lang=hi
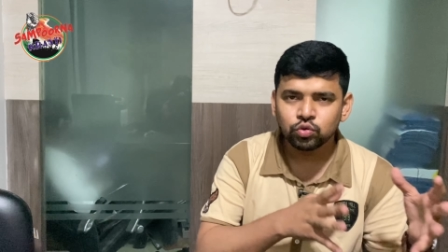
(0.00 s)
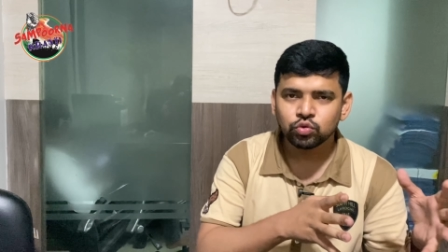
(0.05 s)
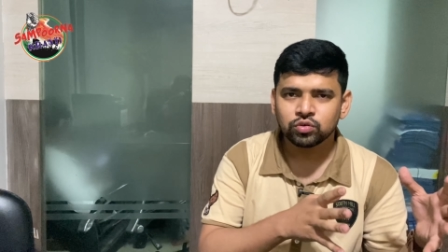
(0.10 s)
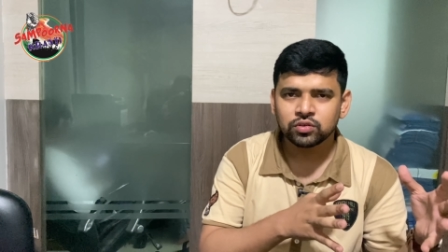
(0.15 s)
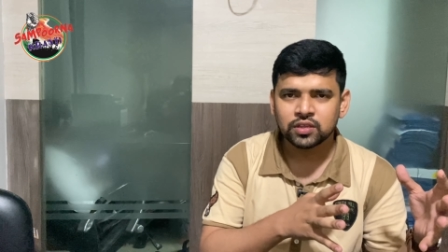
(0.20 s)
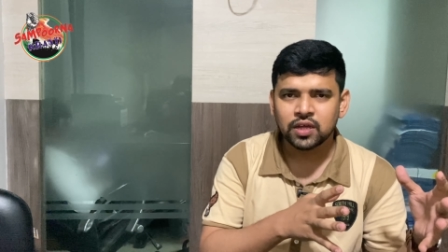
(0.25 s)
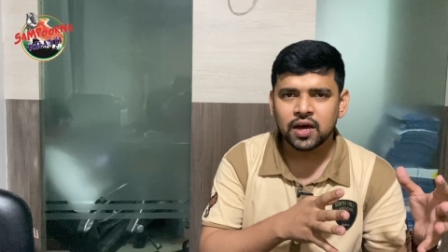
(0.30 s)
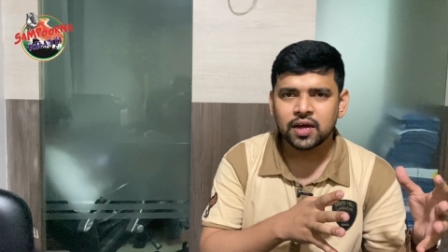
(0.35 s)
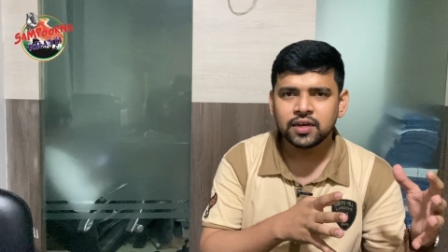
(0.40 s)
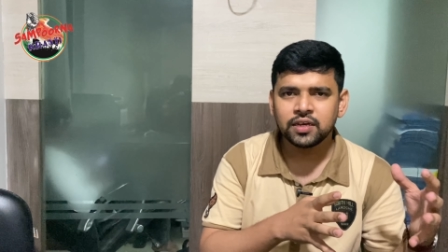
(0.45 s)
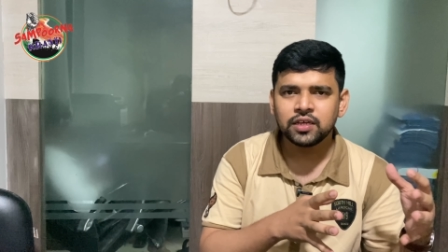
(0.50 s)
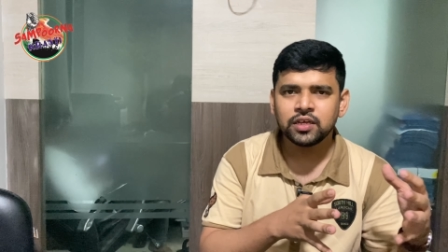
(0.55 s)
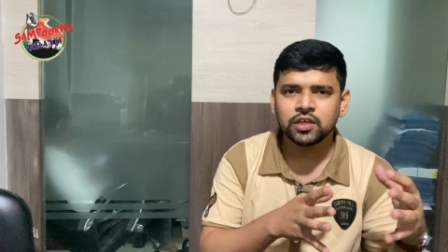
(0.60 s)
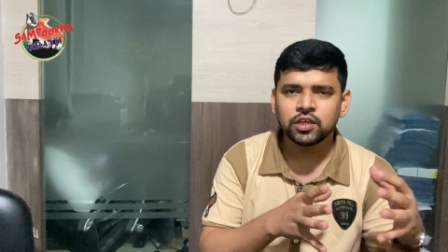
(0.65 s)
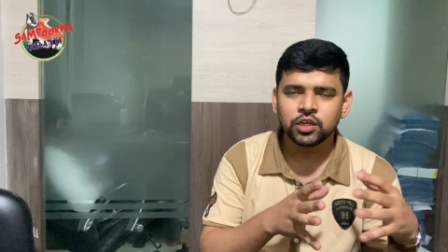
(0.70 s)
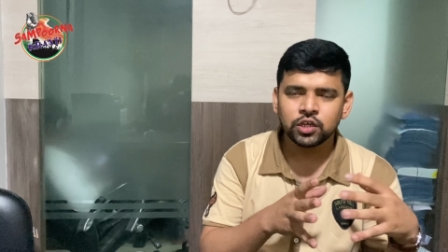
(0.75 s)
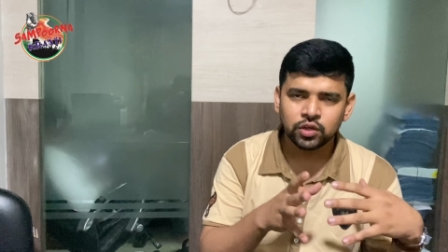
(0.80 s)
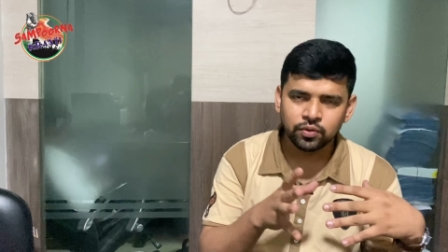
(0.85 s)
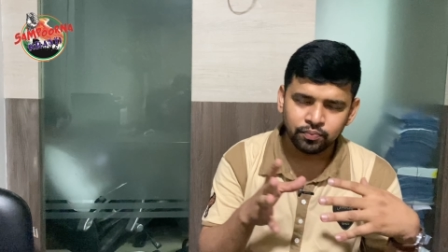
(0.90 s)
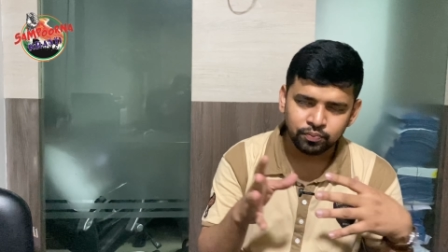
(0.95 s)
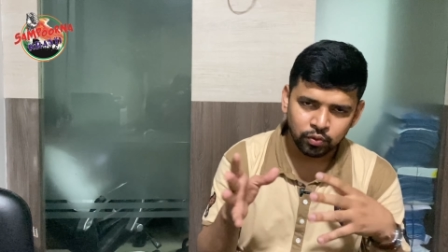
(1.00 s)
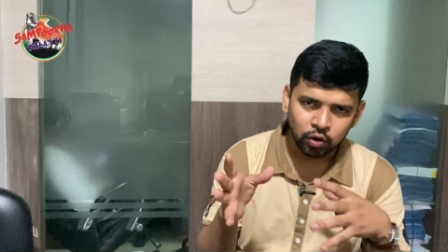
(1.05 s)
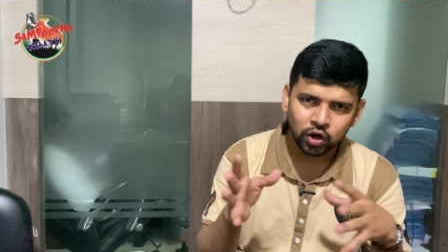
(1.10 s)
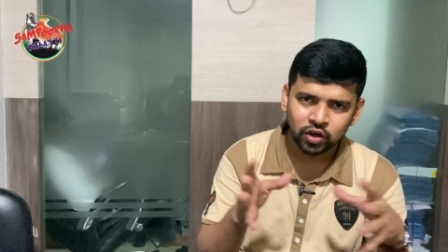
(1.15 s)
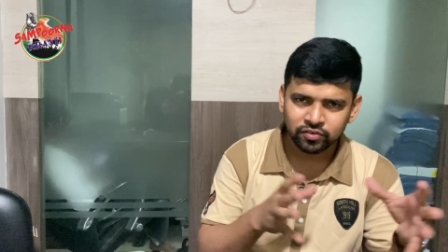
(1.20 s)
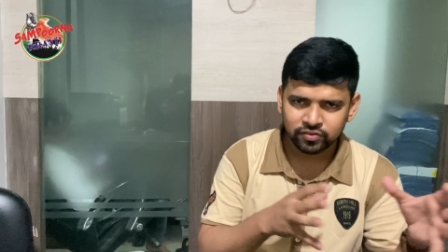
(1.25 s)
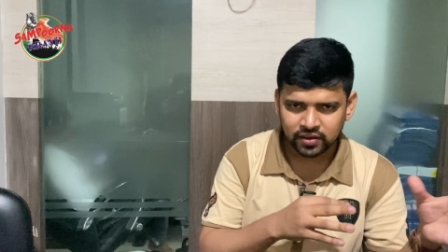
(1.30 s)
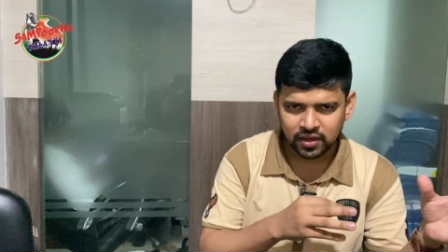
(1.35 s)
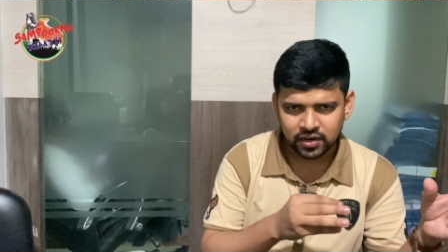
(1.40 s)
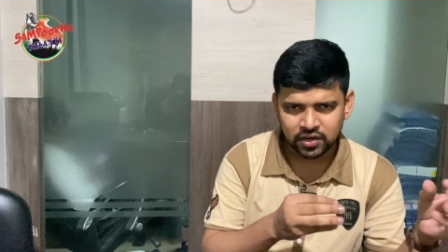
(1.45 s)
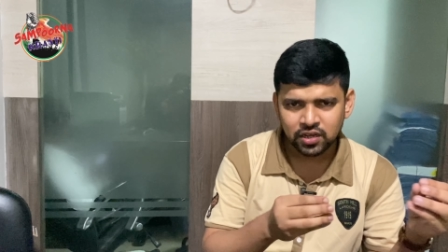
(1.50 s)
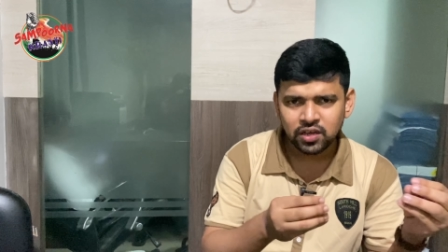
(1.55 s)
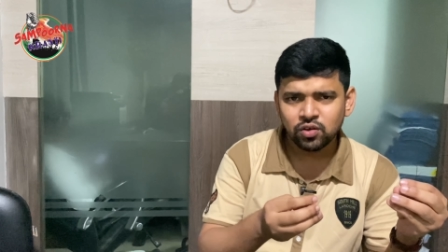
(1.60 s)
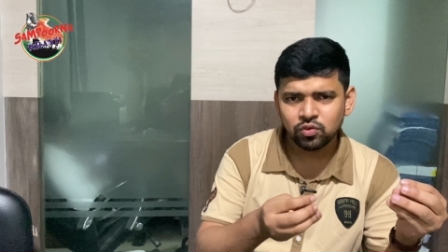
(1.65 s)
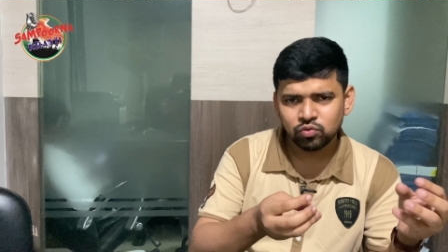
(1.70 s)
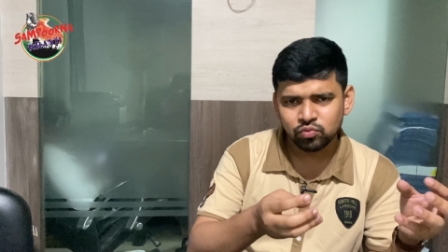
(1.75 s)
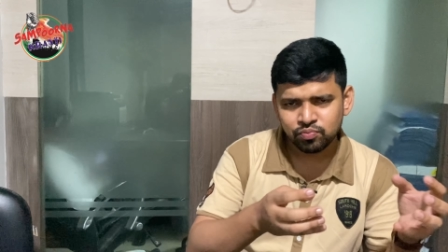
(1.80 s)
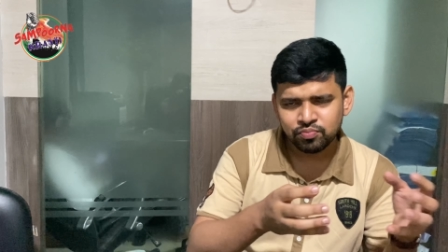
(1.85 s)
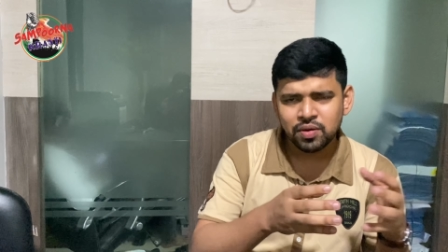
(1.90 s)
हिंदुस्तानी बहुत सारे